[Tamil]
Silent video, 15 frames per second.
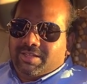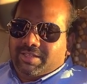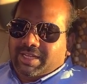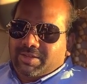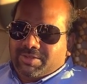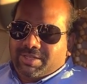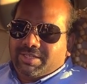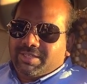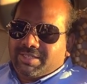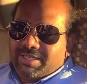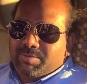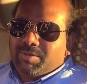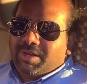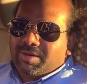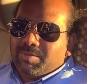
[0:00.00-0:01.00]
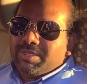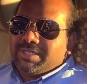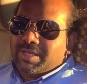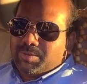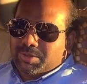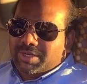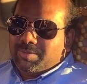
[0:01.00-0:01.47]
தயவு செஞ்சு சீபா ஆர்மி
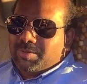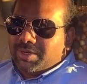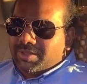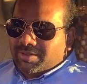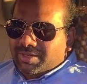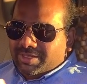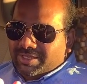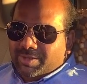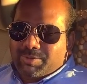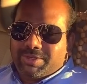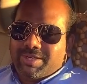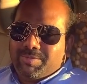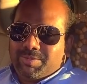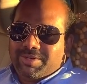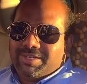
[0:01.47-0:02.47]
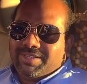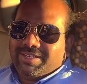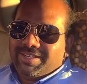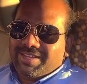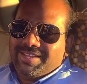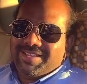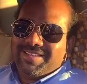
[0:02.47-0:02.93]
சப்ஸ்கிரைப் பண்ணாதவங்களாம் சப்ஸ்கிரைப்
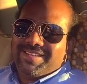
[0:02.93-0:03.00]
பண்ணுங்கள்